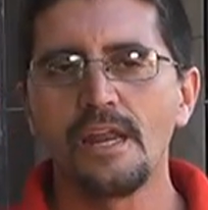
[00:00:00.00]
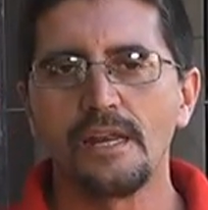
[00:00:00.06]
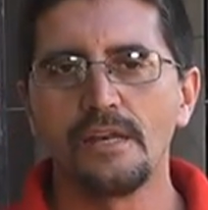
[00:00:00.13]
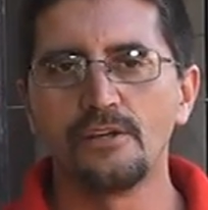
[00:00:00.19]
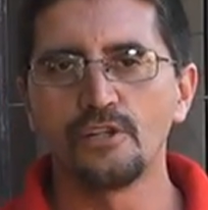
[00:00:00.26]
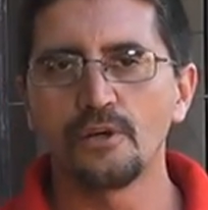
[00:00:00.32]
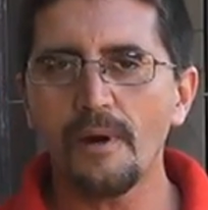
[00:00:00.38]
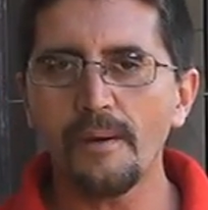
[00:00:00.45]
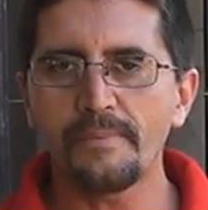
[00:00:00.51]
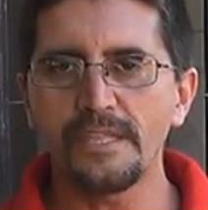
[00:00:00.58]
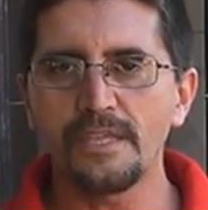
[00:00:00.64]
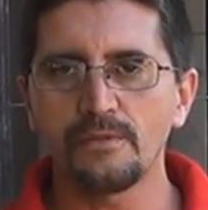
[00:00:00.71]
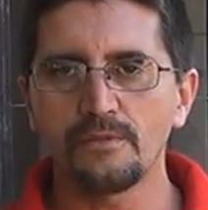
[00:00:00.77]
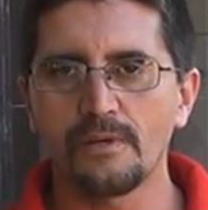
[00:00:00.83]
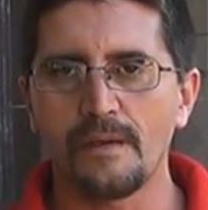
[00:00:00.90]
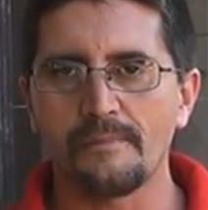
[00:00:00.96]
nos va a
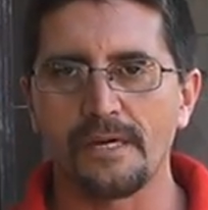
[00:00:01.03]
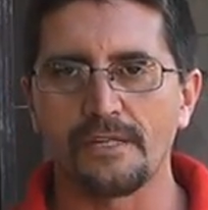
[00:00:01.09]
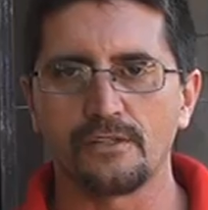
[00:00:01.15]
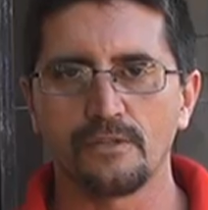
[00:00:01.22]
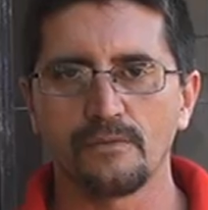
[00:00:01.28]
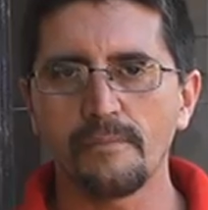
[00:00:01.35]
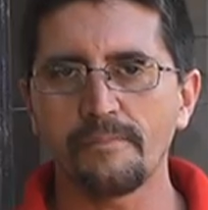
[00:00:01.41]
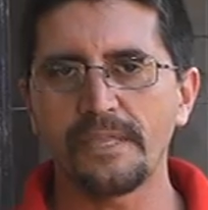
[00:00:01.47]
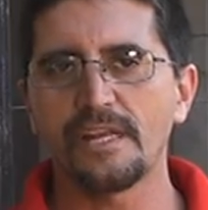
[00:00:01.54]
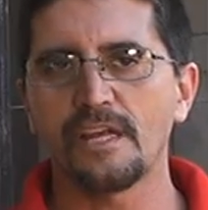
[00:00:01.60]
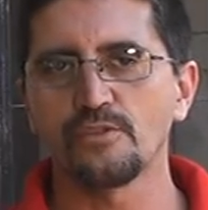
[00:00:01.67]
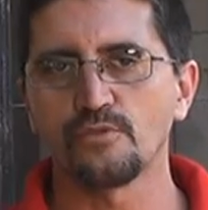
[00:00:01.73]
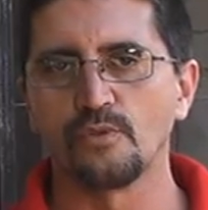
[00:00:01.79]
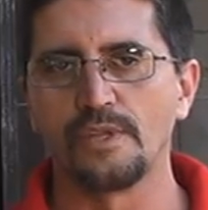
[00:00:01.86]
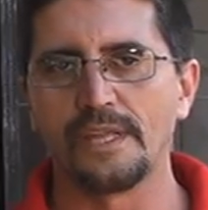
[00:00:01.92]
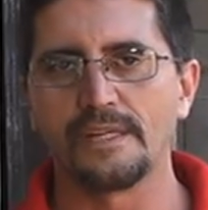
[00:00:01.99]
pedir una mano, nos va a pedir
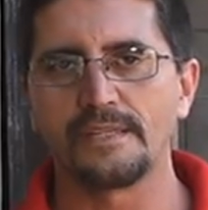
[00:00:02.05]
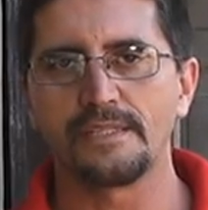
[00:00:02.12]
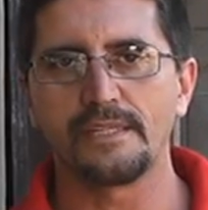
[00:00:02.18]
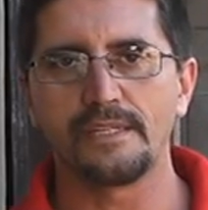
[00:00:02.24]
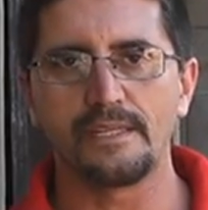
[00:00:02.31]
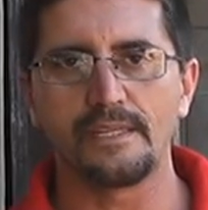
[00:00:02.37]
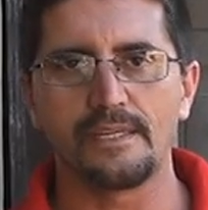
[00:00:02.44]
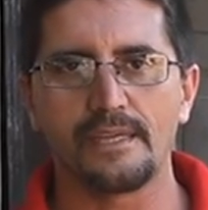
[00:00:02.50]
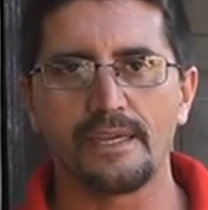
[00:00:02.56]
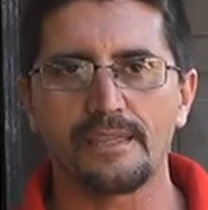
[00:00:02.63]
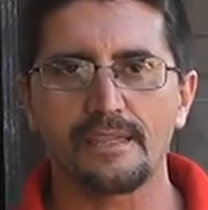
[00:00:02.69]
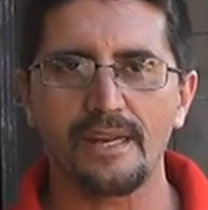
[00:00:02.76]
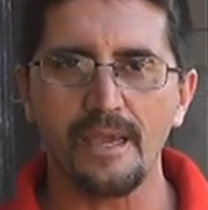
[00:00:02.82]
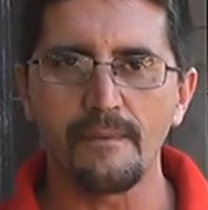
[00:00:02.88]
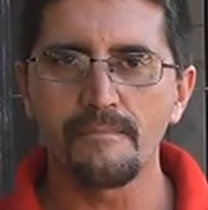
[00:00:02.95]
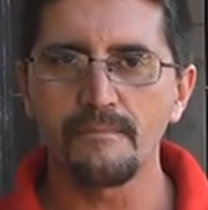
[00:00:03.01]
ayuda y
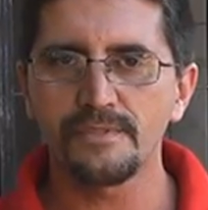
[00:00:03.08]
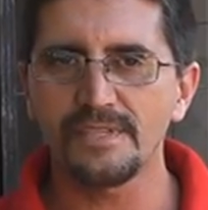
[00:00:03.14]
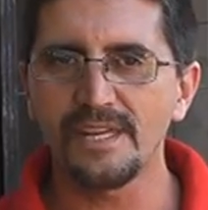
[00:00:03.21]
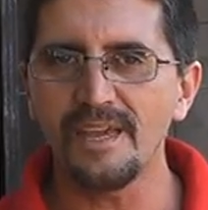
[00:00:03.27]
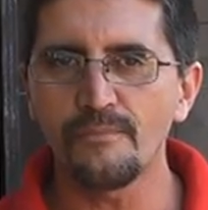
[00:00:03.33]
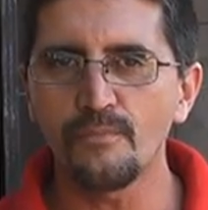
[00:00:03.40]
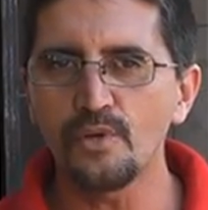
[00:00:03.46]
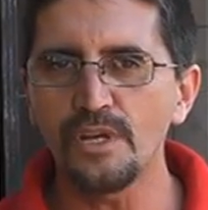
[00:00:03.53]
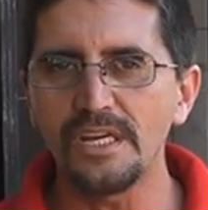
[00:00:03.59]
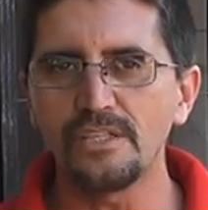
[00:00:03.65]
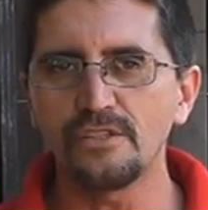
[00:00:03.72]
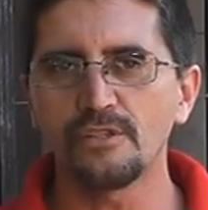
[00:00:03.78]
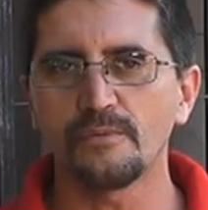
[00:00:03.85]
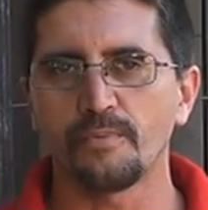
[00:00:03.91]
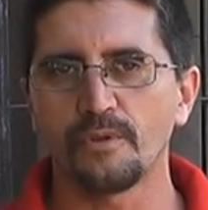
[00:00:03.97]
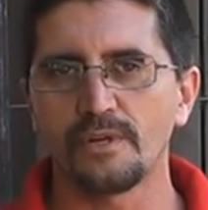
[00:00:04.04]
estaría, sería muy
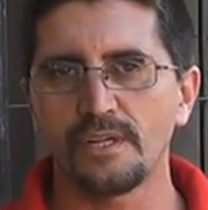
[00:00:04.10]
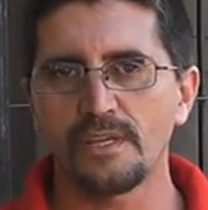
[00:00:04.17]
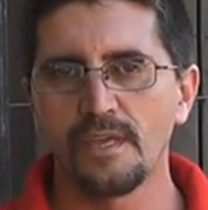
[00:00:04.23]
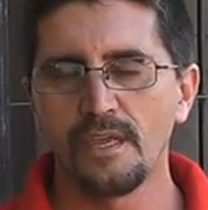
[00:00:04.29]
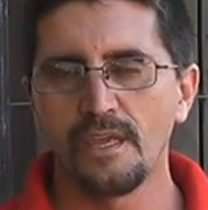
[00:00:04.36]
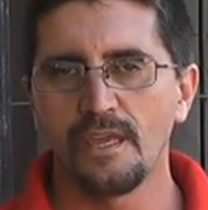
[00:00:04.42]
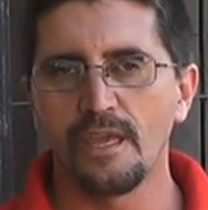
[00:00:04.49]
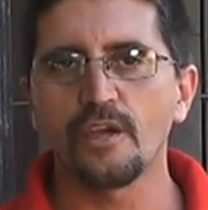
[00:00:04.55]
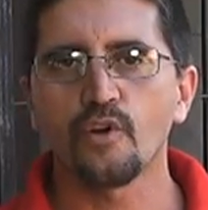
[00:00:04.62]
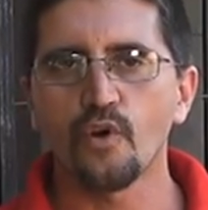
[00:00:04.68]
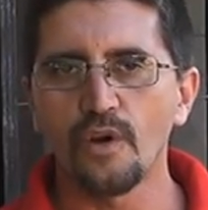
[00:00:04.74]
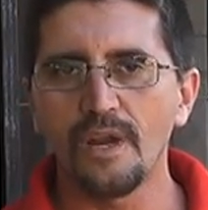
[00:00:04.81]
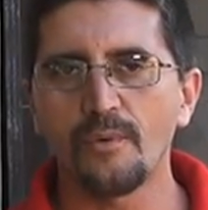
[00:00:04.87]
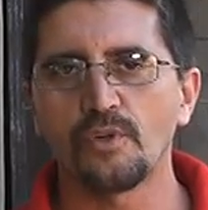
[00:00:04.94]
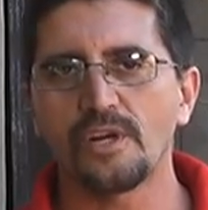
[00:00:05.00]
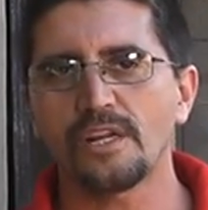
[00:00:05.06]
lindo poder eh,
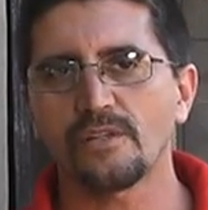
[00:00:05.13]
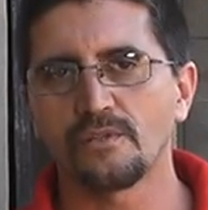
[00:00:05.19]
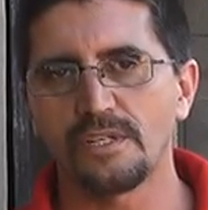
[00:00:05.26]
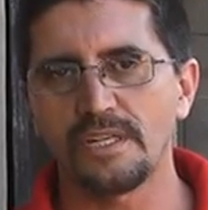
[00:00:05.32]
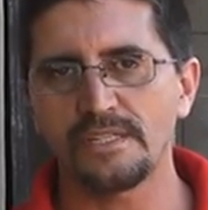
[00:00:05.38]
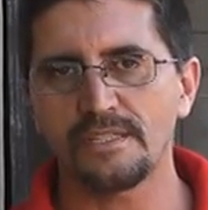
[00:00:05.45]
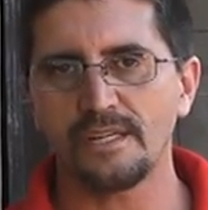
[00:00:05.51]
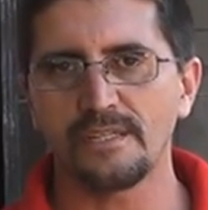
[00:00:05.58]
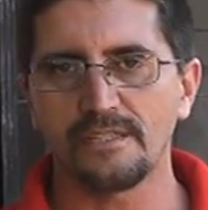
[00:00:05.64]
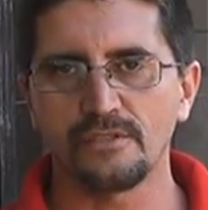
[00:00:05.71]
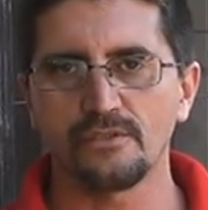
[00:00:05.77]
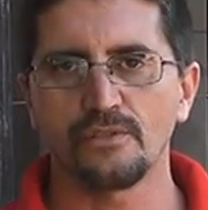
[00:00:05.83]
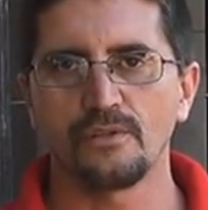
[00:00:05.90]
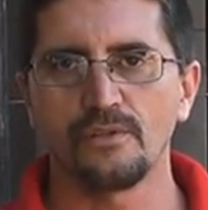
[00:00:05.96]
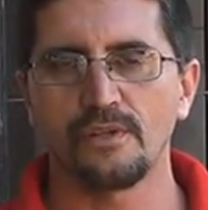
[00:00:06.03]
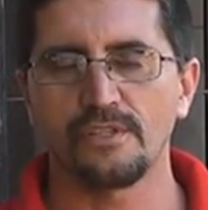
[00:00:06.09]
colaborar con ellas en
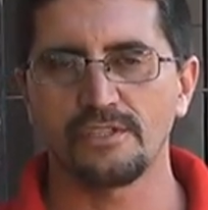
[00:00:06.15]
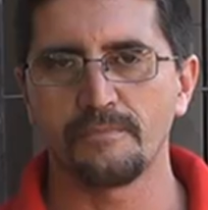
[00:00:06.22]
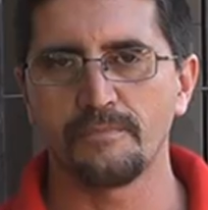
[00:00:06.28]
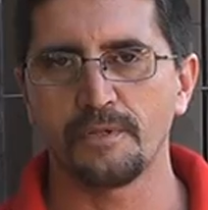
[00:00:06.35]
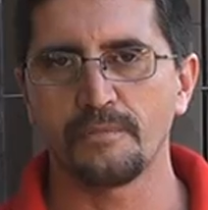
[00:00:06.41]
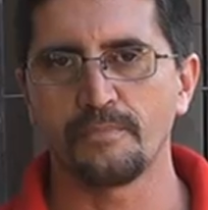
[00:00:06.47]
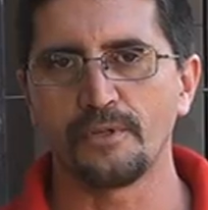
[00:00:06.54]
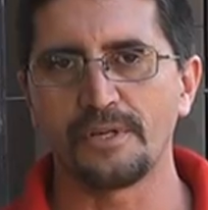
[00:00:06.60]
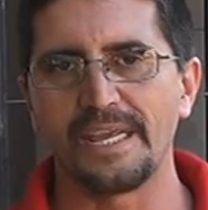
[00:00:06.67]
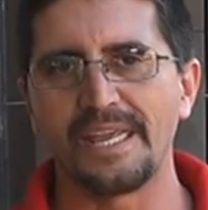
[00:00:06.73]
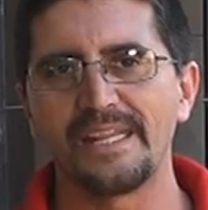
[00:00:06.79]
todo lo que se propone.